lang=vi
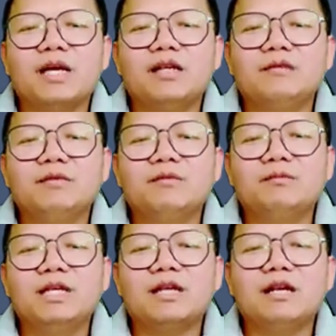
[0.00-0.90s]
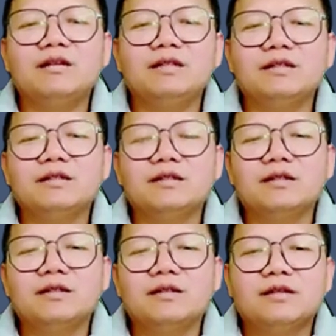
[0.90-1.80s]
nó với mình miền hái
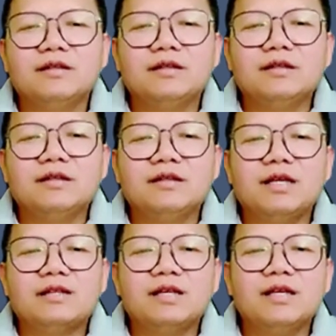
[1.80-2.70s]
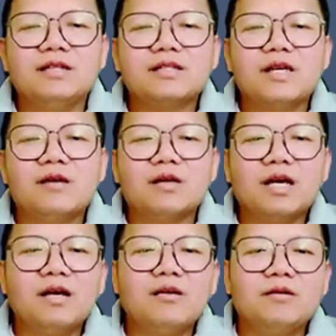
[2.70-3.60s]
nạt hệ sao
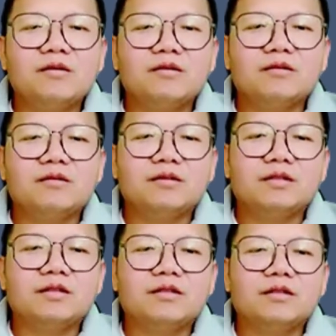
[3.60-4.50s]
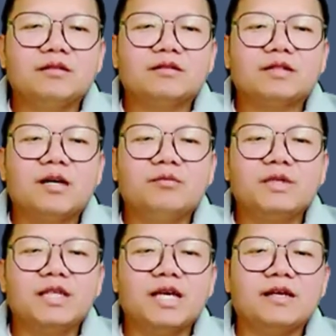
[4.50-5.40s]
cao cọ tàu
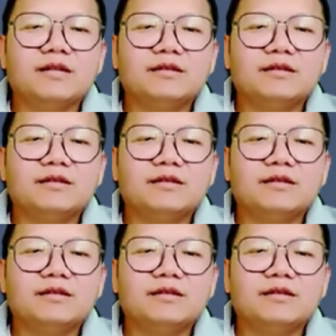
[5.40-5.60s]
phải rằng